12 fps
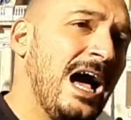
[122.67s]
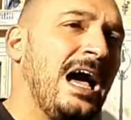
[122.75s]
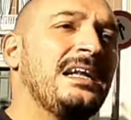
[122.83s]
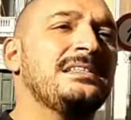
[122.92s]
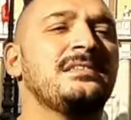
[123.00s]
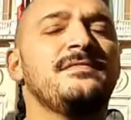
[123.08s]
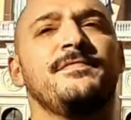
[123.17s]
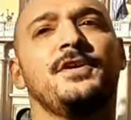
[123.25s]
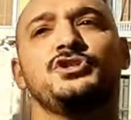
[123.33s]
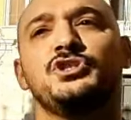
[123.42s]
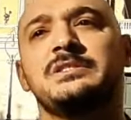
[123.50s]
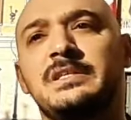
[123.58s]
altri
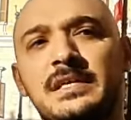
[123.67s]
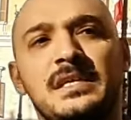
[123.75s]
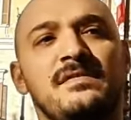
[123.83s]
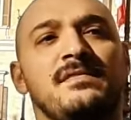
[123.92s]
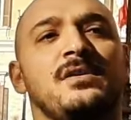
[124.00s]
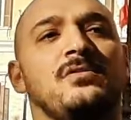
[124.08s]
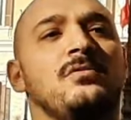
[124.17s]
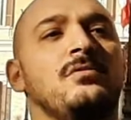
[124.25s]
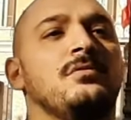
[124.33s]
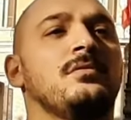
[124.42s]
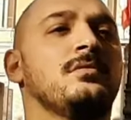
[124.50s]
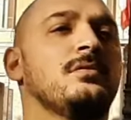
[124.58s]
invece
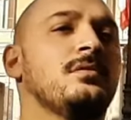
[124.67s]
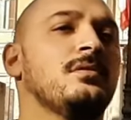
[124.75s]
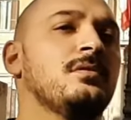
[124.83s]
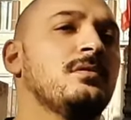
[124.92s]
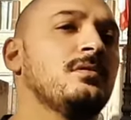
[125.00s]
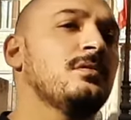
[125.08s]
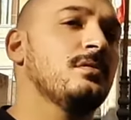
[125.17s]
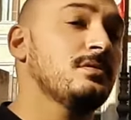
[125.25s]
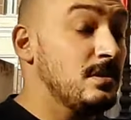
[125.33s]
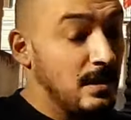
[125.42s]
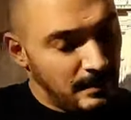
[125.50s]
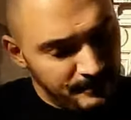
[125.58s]
derivano, eh,
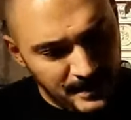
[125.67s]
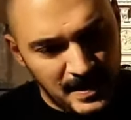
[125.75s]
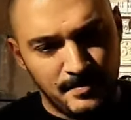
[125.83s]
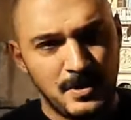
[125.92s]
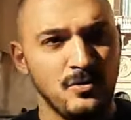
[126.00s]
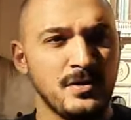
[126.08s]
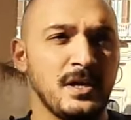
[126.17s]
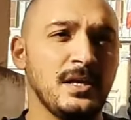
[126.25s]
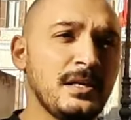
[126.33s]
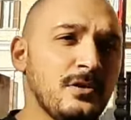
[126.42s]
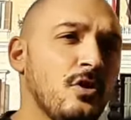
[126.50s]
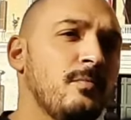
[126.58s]
affermano che
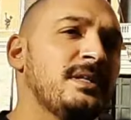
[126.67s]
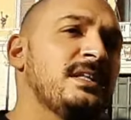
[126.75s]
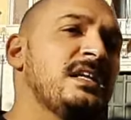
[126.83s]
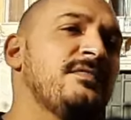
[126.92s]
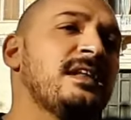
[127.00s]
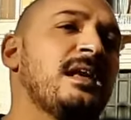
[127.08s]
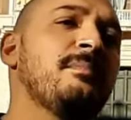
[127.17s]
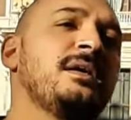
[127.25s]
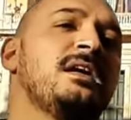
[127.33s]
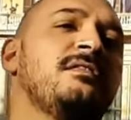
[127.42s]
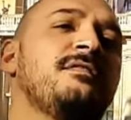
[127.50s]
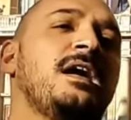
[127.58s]
il nome deriverebbe
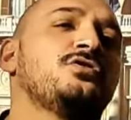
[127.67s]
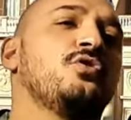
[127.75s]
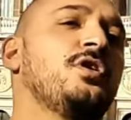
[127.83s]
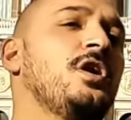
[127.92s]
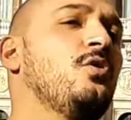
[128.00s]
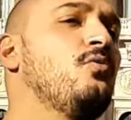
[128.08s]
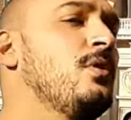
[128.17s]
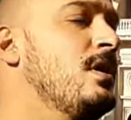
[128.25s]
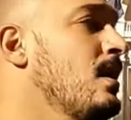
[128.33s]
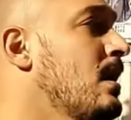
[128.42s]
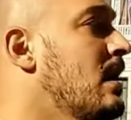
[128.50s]
dal fatto che qui